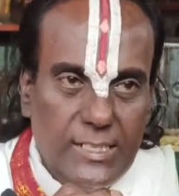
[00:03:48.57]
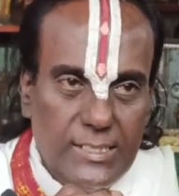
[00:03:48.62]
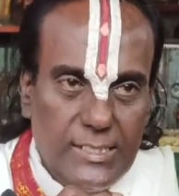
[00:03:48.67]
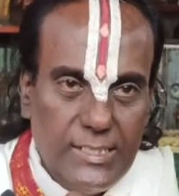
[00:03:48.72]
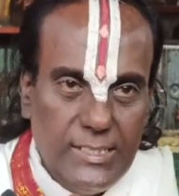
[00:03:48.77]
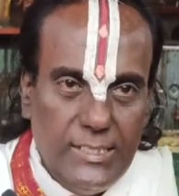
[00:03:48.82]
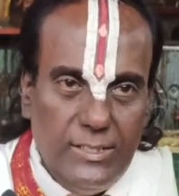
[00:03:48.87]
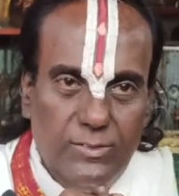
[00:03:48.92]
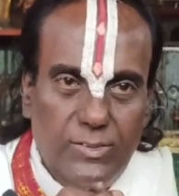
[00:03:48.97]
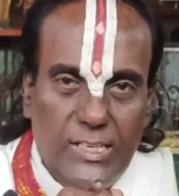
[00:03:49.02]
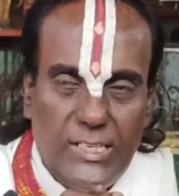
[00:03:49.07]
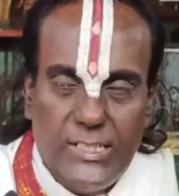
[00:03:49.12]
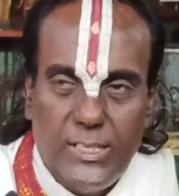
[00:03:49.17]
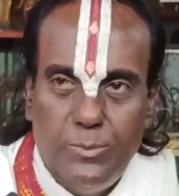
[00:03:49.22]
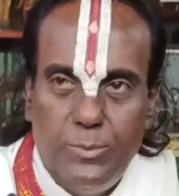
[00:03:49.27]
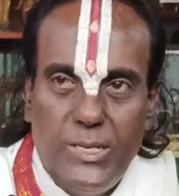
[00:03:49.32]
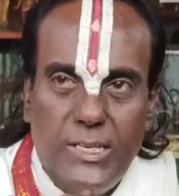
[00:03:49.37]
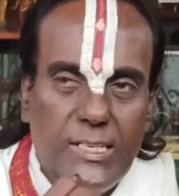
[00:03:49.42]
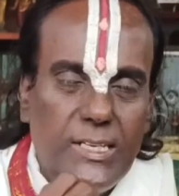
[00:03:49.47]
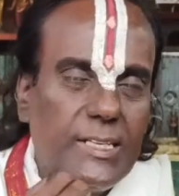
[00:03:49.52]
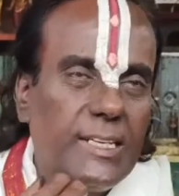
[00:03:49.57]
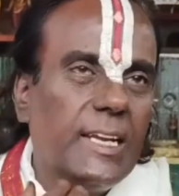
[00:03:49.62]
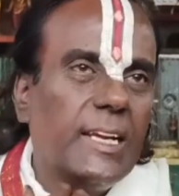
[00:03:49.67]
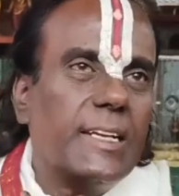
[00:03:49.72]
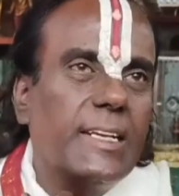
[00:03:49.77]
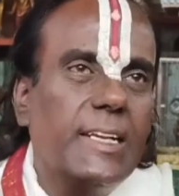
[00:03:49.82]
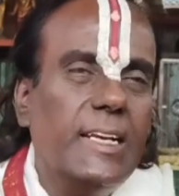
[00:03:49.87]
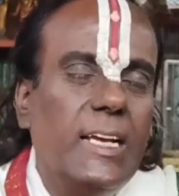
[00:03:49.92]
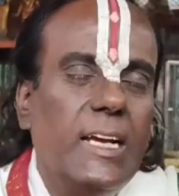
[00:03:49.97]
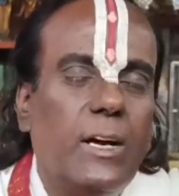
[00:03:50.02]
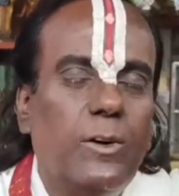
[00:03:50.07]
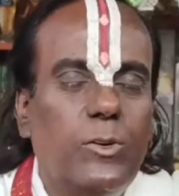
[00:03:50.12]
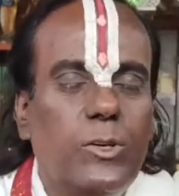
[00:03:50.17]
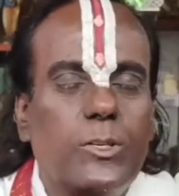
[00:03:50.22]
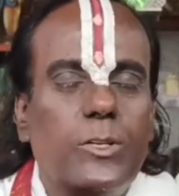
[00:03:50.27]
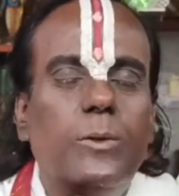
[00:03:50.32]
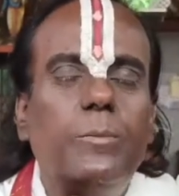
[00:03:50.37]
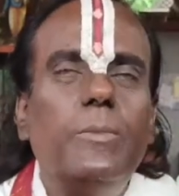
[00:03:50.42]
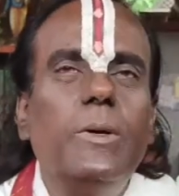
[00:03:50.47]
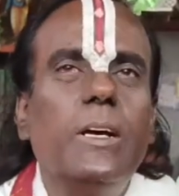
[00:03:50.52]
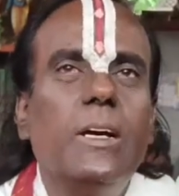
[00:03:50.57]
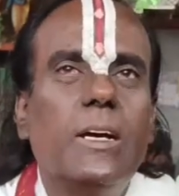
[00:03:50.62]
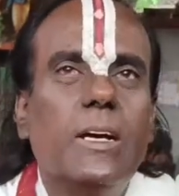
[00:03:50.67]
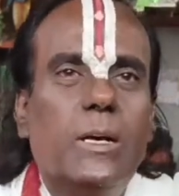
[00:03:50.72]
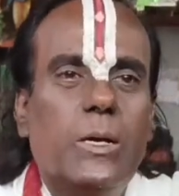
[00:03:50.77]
என்று விளக்கமாக கேட்க அவரும்